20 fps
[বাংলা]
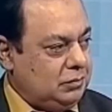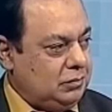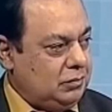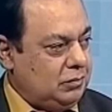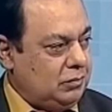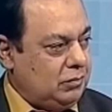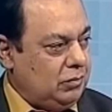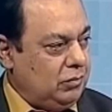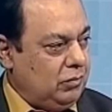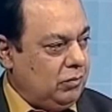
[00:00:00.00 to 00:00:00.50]

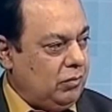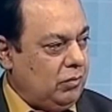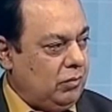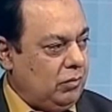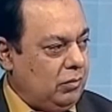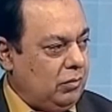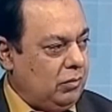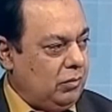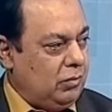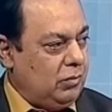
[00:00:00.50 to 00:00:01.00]
দীর্ঘদিন বছরের
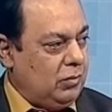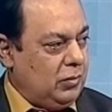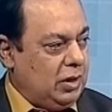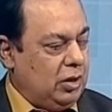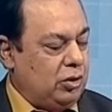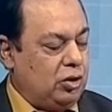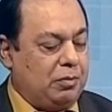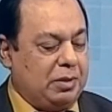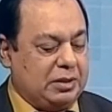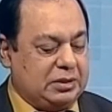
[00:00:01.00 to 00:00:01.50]
পর বছর
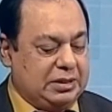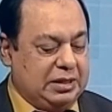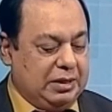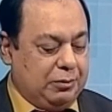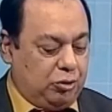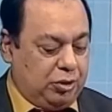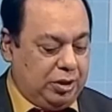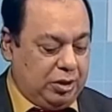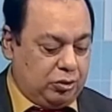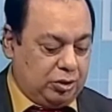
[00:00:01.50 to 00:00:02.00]
নামাজ নিয়ে
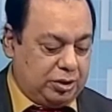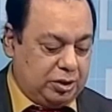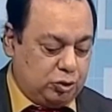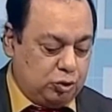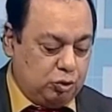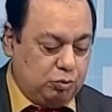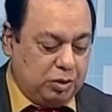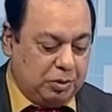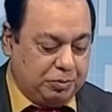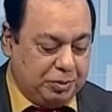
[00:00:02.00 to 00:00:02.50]
অনেক কথা
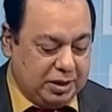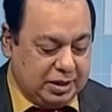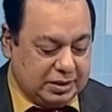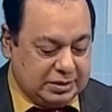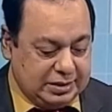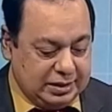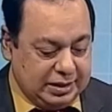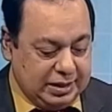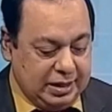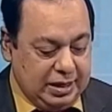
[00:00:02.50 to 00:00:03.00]
শুনবো আপনার কাছ
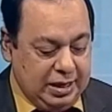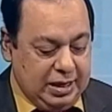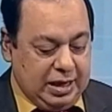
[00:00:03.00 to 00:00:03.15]
থেকে